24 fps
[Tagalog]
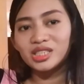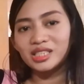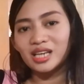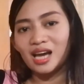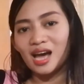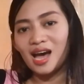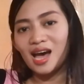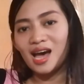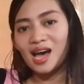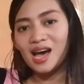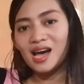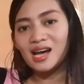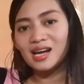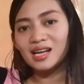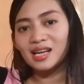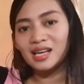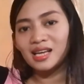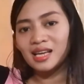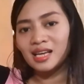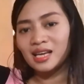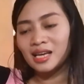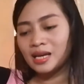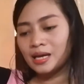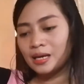siyang
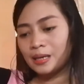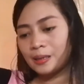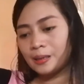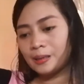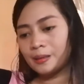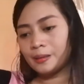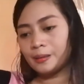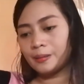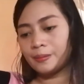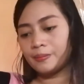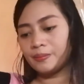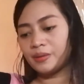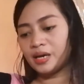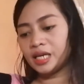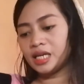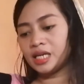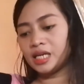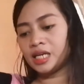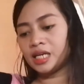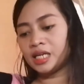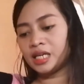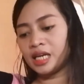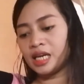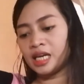
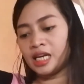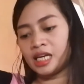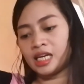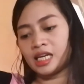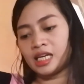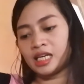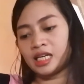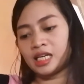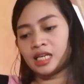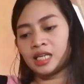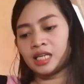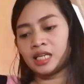maigi.